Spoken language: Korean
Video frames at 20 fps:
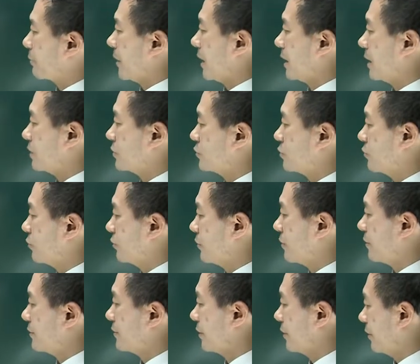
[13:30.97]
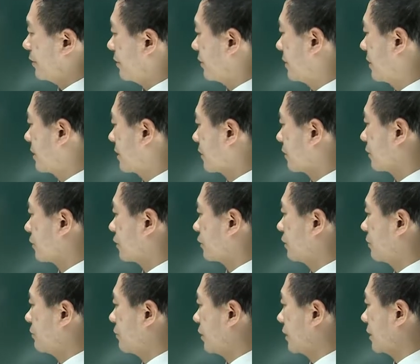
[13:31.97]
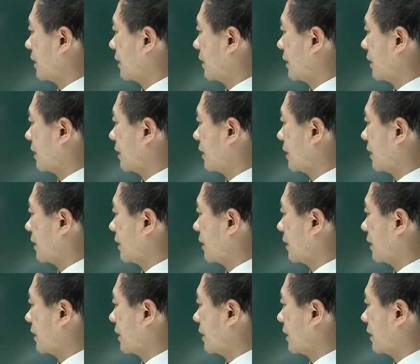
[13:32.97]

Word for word: 반환청구으로서 건물에